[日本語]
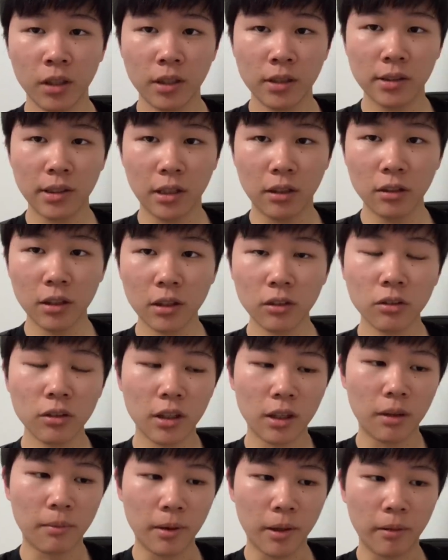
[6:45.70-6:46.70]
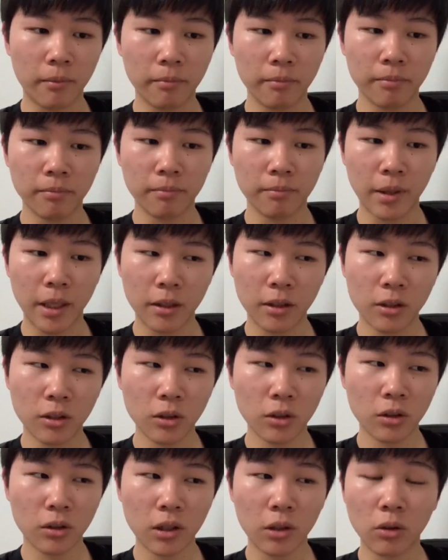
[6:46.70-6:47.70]
桜とか、まあ、勉
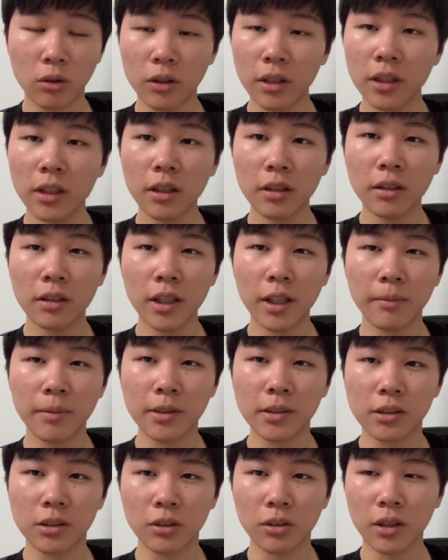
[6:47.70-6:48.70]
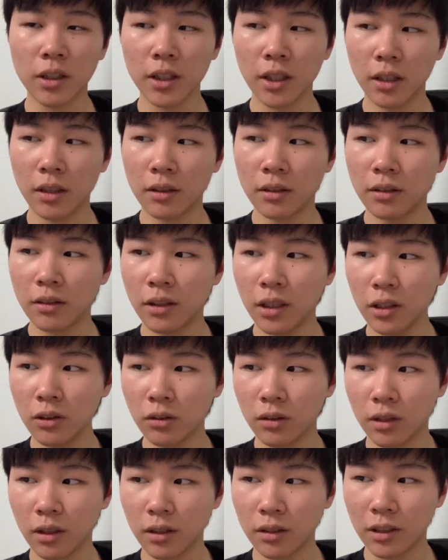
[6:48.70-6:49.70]
強が遅れたって別にそれはね、なん
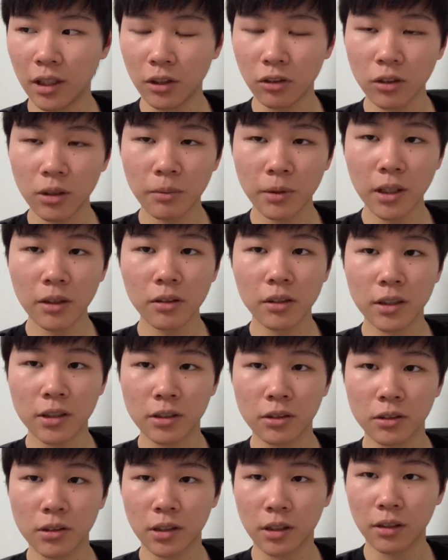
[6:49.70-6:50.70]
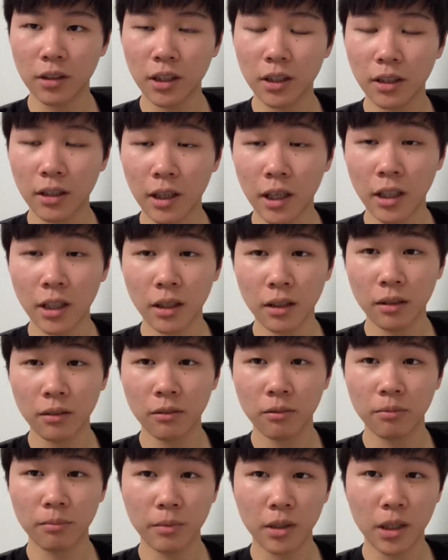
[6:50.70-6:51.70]
とか、なんとでもなるんですよ。桜って来
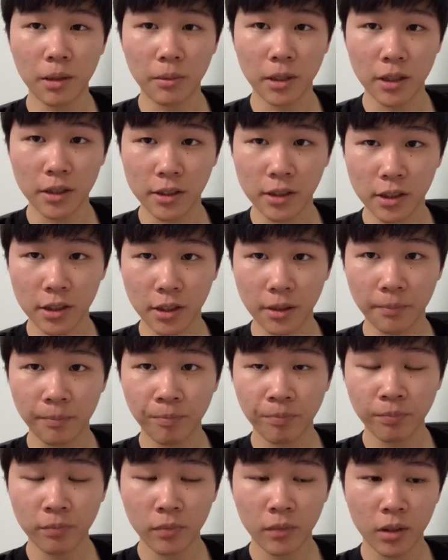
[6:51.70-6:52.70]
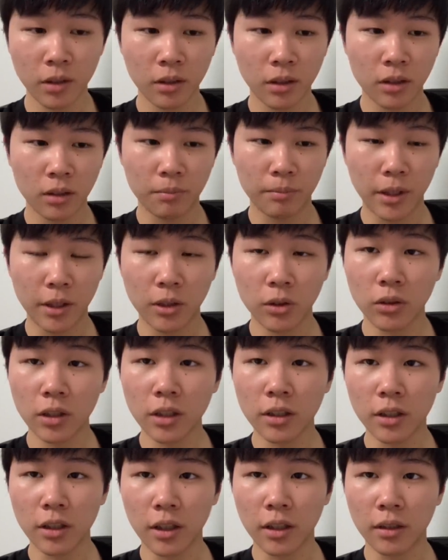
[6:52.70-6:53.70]
年見ればいいし、勉強
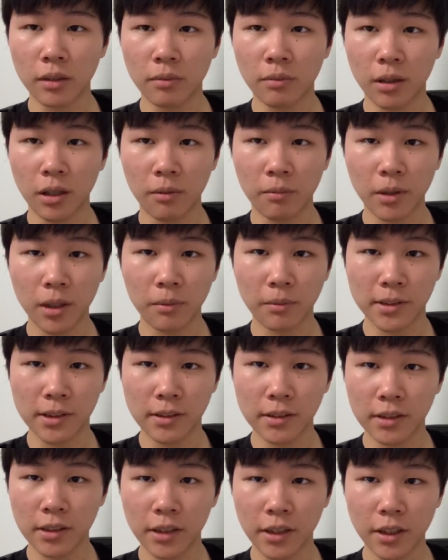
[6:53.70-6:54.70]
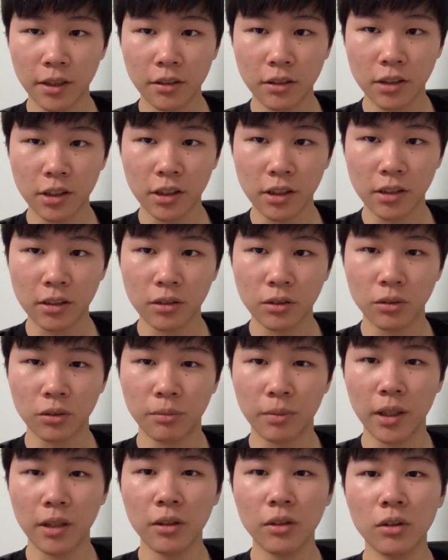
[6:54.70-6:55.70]
だってね、頑張れば全然いけるし、その
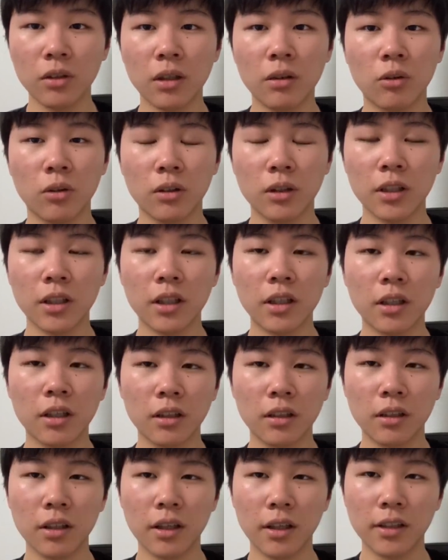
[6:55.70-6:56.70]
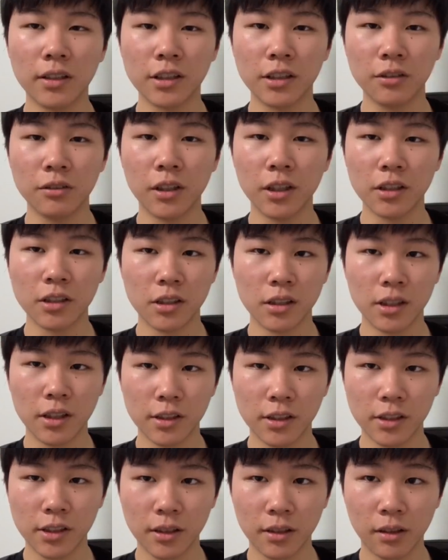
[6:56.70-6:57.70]
勉強が遅れたからって死ぬわけじゃない
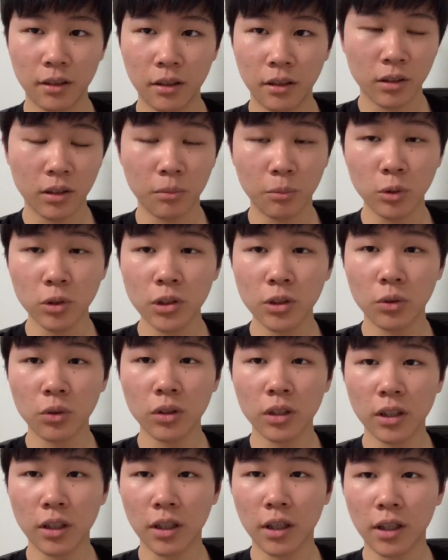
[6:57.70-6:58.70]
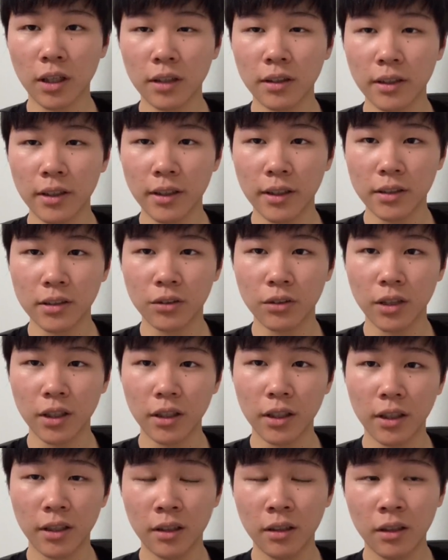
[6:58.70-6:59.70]
し、で、もしコロナにかかって、それが
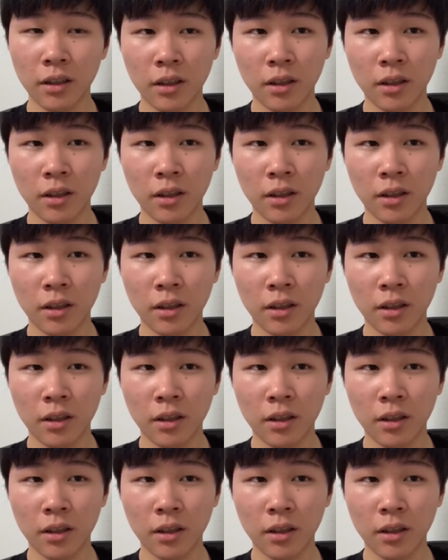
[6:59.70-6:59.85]
ね、